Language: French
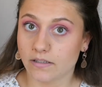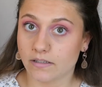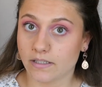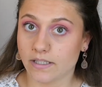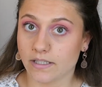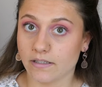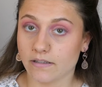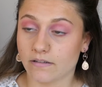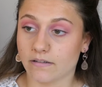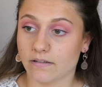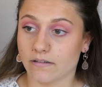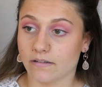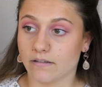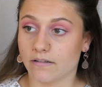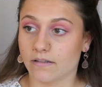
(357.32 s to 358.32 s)

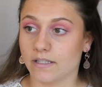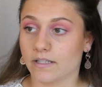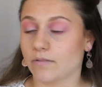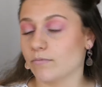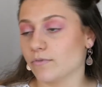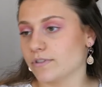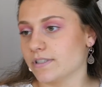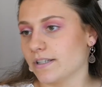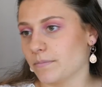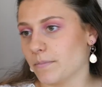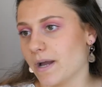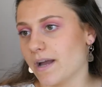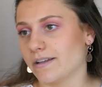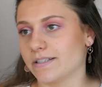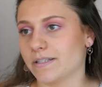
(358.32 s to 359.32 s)
Euh, et, comment dire,
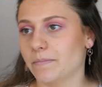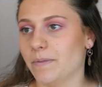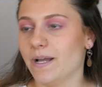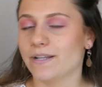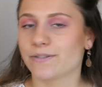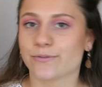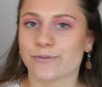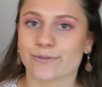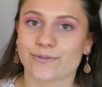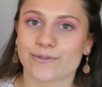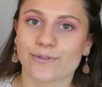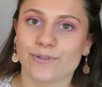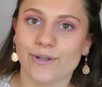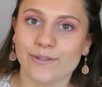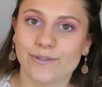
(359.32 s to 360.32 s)
bah, je sais pas,
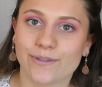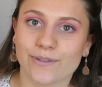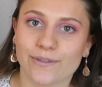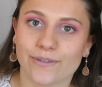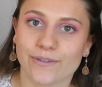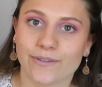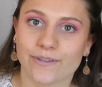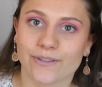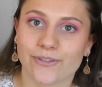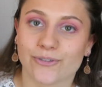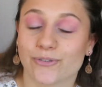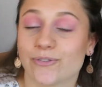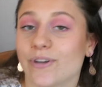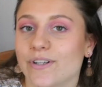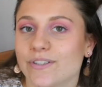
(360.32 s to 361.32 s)
je, note,
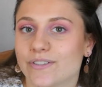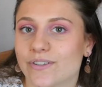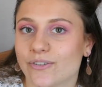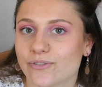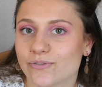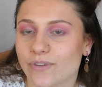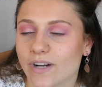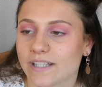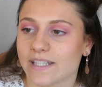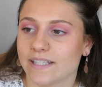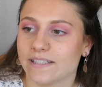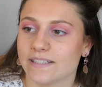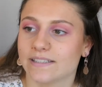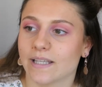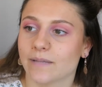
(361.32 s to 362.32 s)
je note quand je vois qu'il
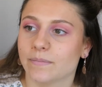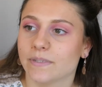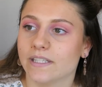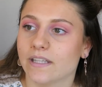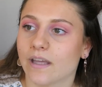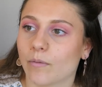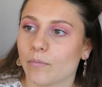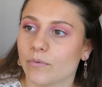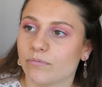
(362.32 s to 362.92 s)
y a des habits un peu